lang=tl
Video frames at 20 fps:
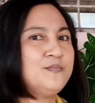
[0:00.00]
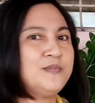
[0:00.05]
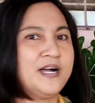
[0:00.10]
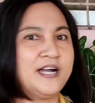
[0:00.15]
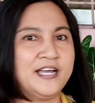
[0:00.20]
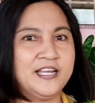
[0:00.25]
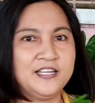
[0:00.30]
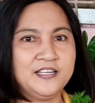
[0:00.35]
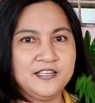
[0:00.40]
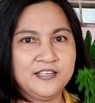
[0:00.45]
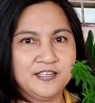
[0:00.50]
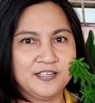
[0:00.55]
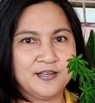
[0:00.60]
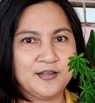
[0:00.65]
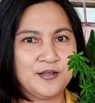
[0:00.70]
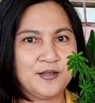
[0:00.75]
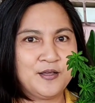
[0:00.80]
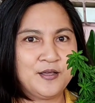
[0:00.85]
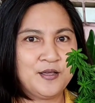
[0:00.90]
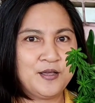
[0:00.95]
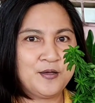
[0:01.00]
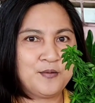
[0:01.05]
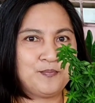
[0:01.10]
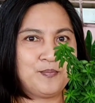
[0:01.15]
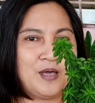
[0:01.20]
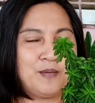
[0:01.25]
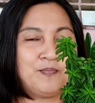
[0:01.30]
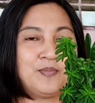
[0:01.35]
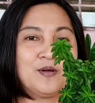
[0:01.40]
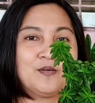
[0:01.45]
naman,
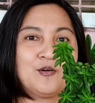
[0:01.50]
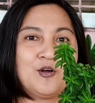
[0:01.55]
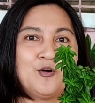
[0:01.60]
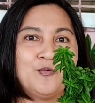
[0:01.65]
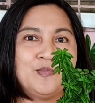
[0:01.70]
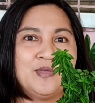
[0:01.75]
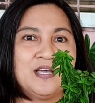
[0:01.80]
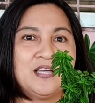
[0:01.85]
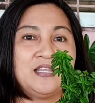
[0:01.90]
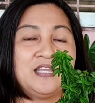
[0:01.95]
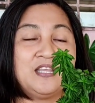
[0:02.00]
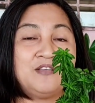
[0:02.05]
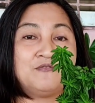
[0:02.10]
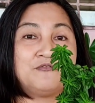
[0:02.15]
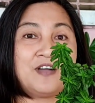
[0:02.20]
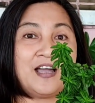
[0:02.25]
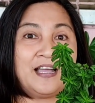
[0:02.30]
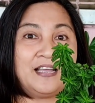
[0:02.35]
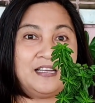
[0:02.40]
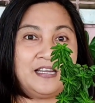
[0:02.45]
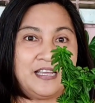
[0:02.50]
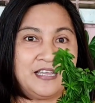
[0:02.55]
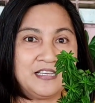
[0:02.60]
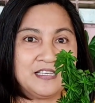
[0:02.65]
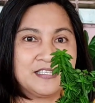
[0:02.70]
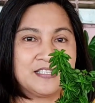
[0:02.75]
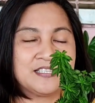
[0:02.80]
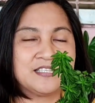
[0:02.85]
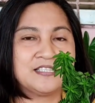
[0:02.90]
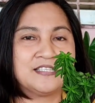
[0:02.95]
peperomia
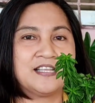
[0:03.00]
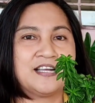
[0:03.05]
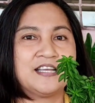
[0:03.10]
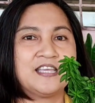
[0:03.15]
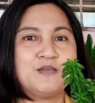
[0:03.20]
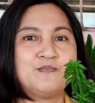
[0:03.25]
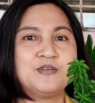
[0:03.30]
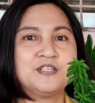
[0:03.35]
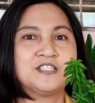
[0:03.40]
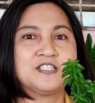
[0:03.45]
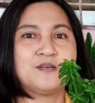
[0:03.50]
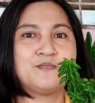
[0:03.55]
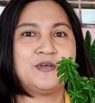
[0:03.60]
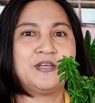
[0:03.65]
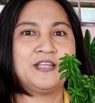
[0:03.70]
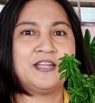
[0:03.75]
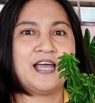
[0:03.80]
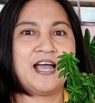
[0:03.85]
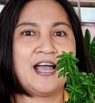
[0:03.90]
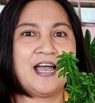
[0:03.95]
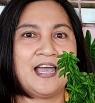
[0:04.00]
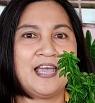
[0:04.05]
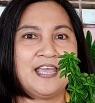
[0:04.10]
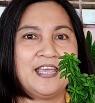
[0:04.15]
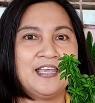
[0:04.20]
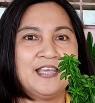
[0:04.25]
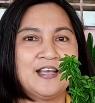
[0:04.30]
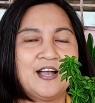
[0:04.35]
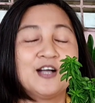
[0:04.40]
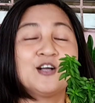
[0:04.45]
nivalis, na ang ibig sabihin
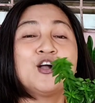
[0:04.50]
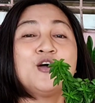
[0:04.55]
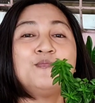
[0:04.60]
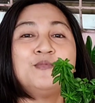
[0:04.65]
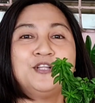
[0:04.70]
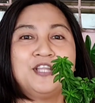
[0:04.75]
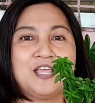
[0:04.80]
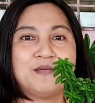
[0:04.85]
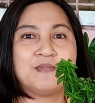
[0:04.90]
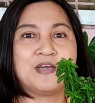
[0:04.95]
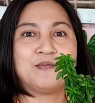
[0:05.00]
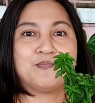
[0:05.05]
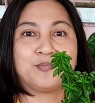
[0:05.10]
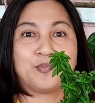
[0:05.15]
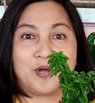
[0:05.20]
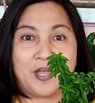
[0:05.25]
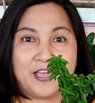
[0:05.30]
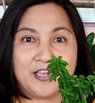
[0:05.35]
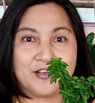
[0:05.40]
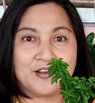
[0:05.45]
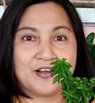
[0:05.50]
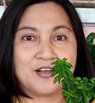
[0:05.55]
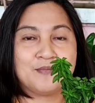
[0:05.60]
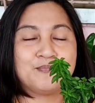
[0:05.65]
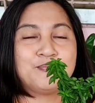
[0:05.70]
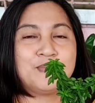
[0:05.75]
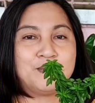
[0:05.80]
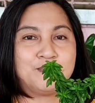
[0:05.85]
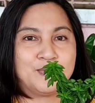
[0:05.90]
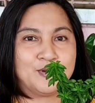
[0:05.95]
ay, ang common name ay
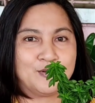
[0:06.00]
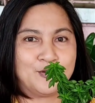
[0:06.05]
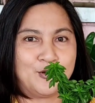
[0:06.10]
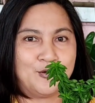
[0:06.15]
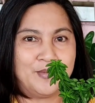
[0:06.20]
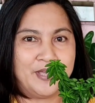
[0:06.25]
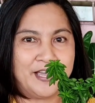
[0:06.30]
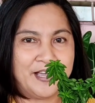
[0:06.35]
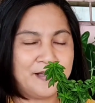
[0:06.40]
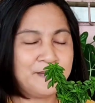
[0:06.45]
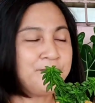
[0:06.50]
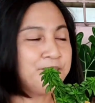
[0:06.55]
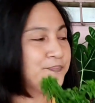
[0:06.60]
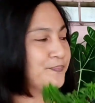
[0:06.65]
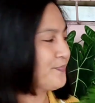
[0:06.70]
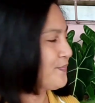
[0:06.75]
prayer peperomia.